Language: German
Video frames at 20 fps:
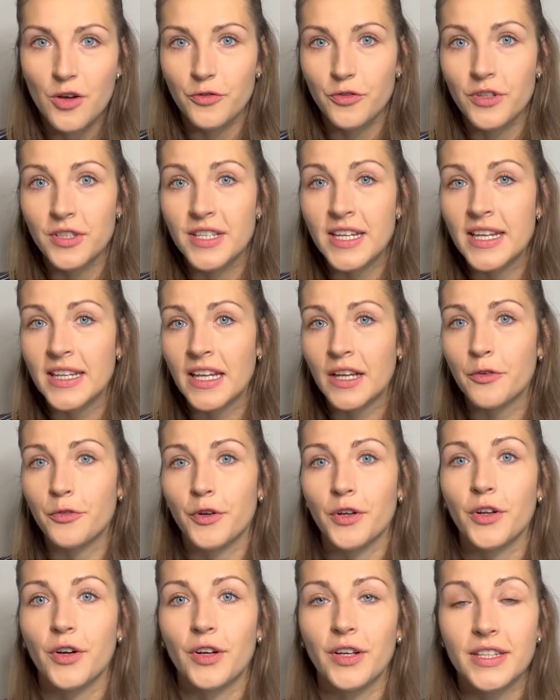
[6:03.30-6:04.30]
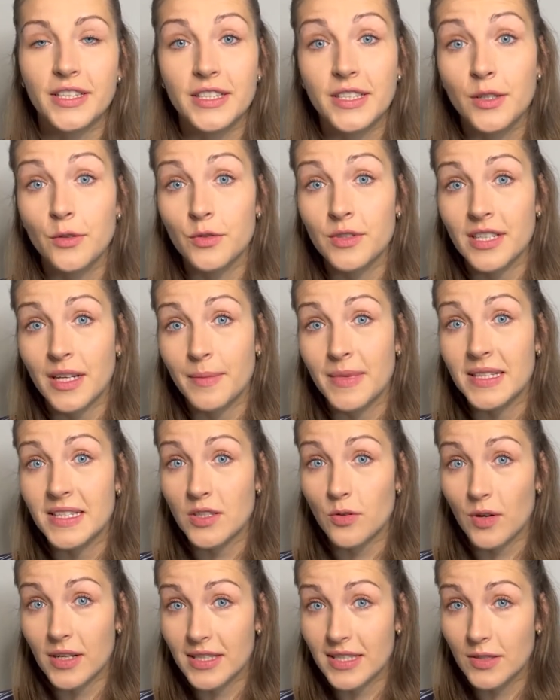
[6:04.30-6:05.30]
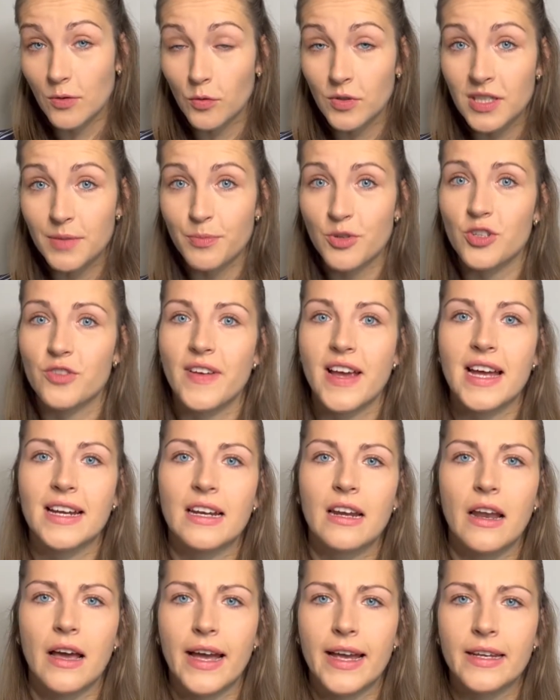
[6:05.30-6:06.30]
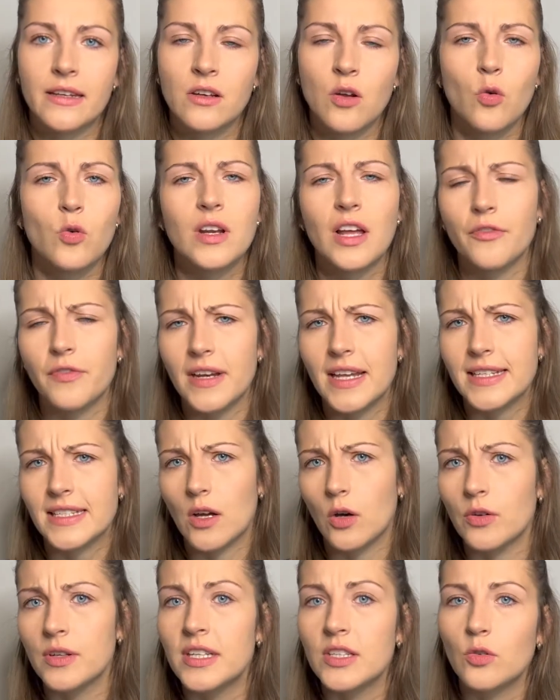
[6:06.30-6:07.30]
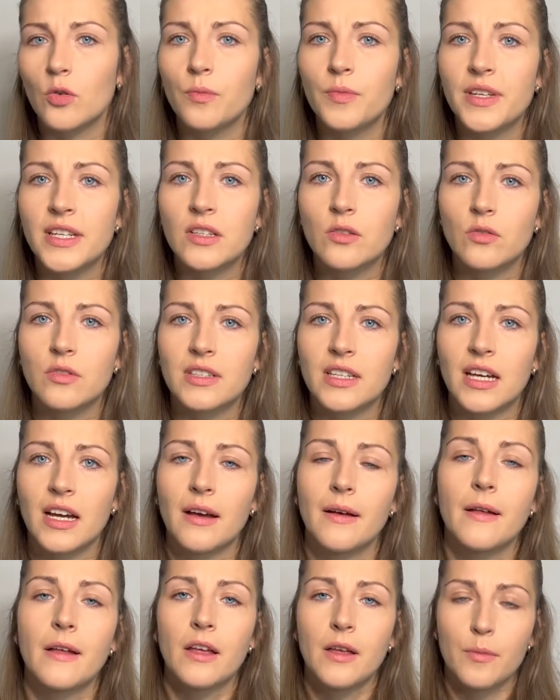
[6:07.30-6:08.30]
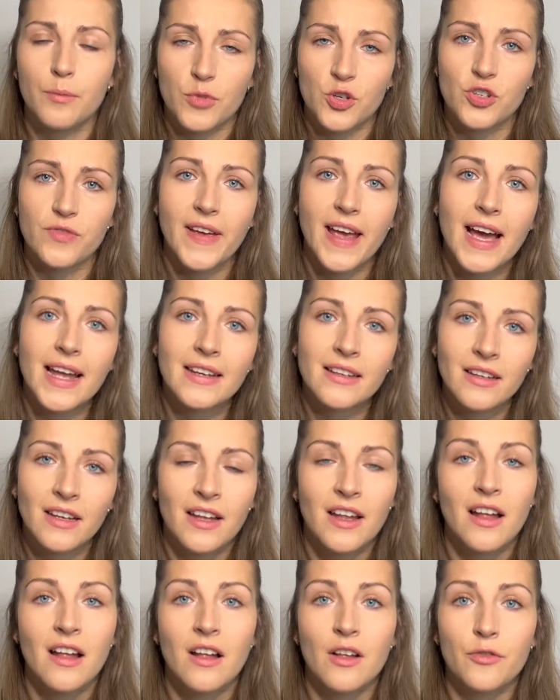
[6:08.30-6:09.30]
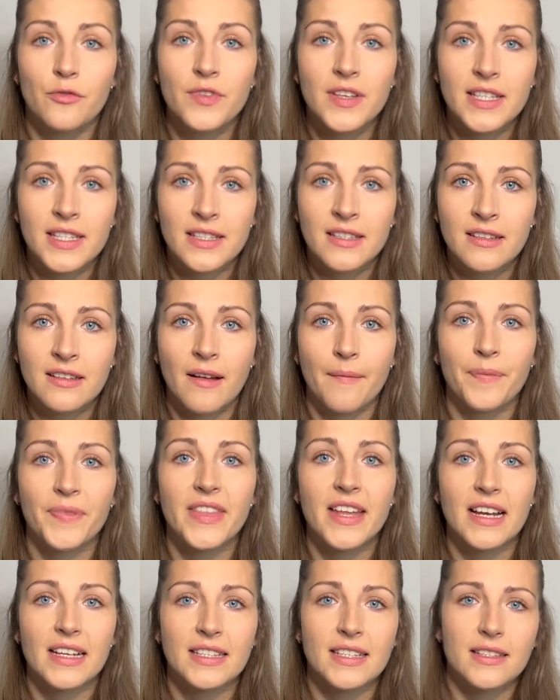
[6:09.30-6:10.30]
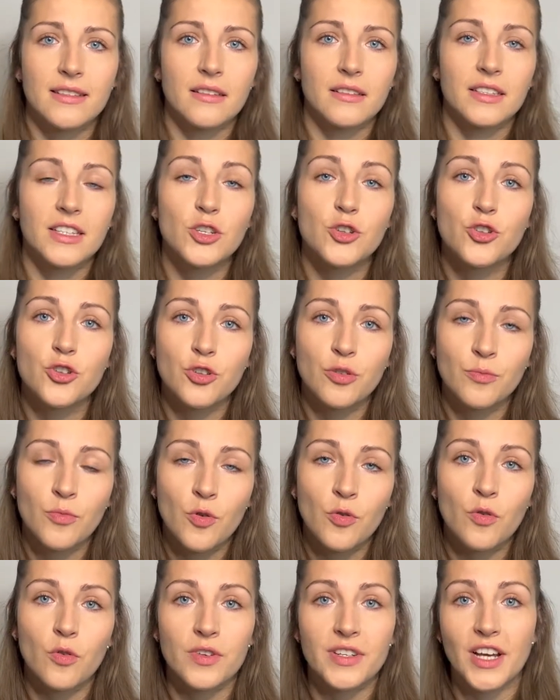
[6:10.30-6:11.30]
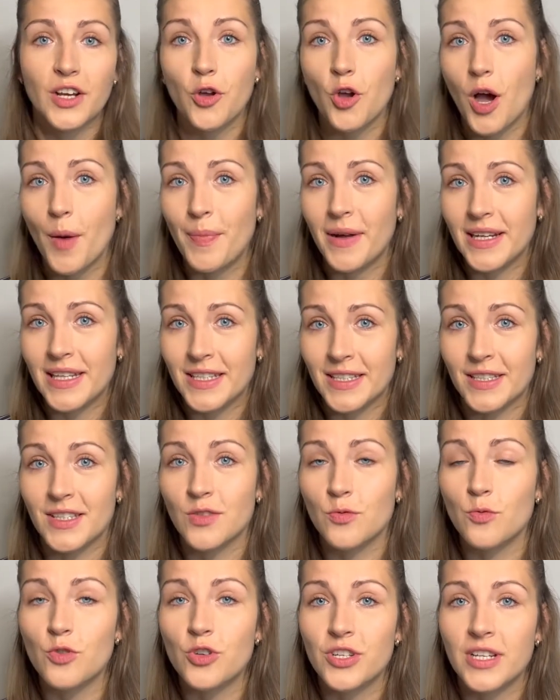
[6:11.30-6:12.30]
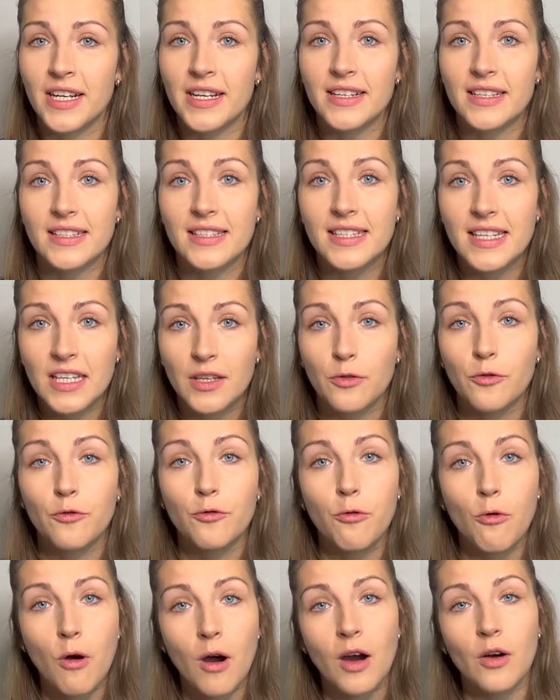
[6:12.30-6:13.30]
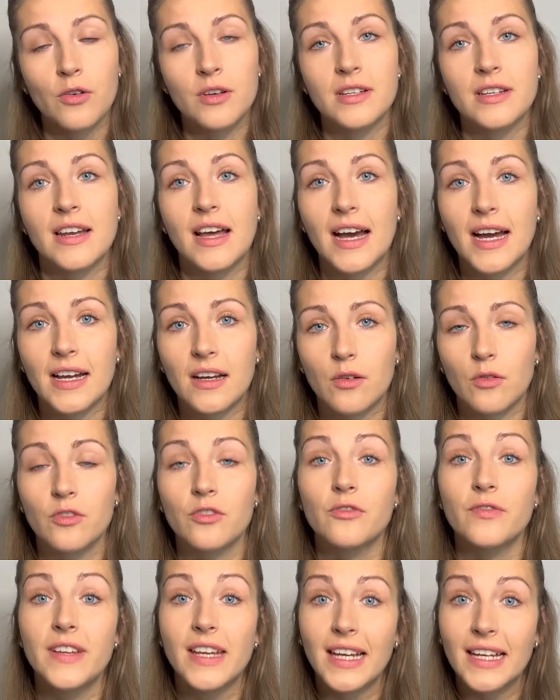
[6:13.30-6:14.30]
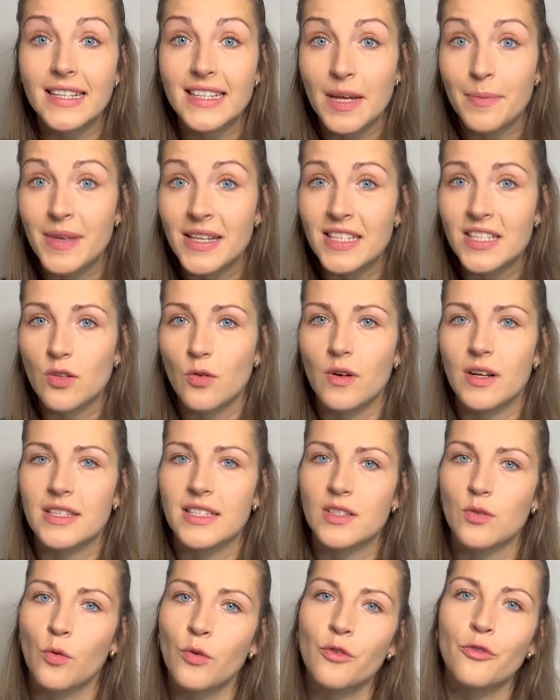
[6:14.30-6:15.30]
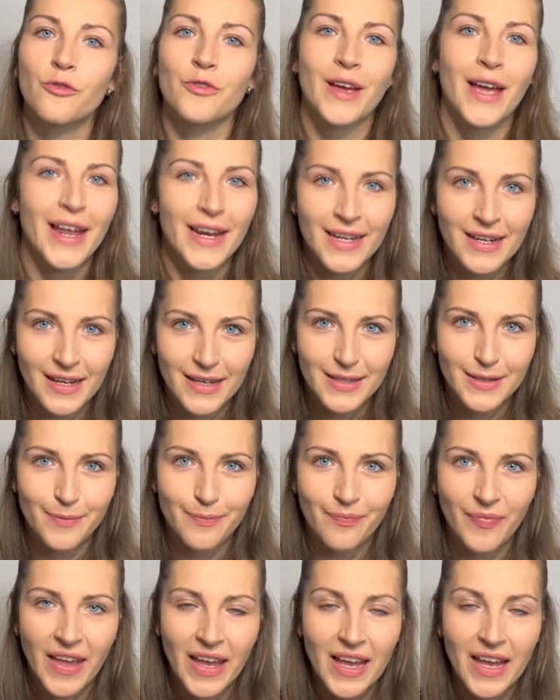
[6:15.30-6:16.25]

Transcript: Für diejenigen von euch, die unter Menstruationsbeschwerden leiden oder vielleicht auch nicht unbedingt unter Beschwerden, wissen, dass die Stimmung und der körperliche Zustand sich vor und nach und während der Menstruation verändert.